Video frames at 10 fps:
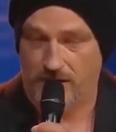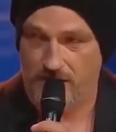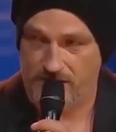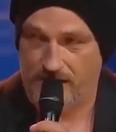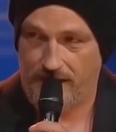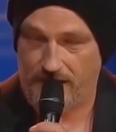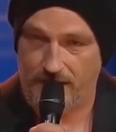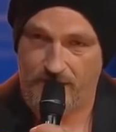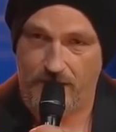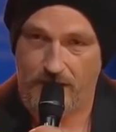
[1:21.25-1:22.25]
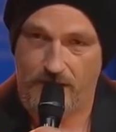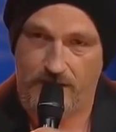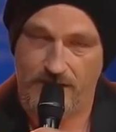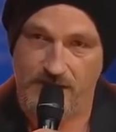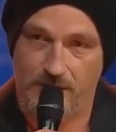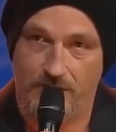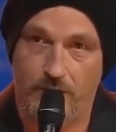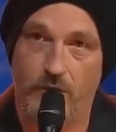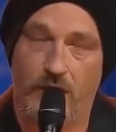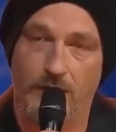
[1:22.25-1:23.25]
Schachteln Zigaretten am Tag in einer
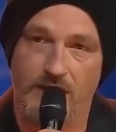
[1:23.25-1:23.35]
Dreizimmerwohnung.